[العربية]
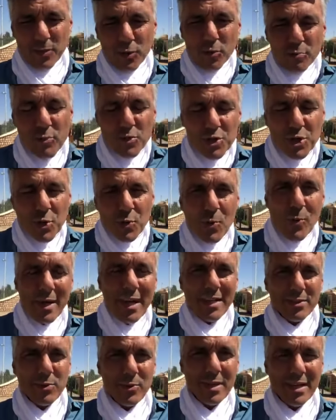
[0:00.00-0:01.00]
والمشكل هو
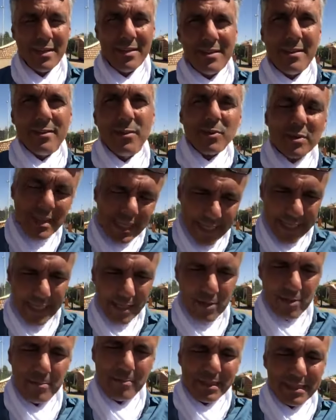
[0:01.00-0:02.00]
راه دوكا دوك
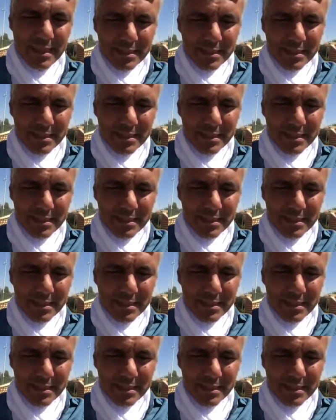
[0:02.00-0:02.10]
نحكي لكم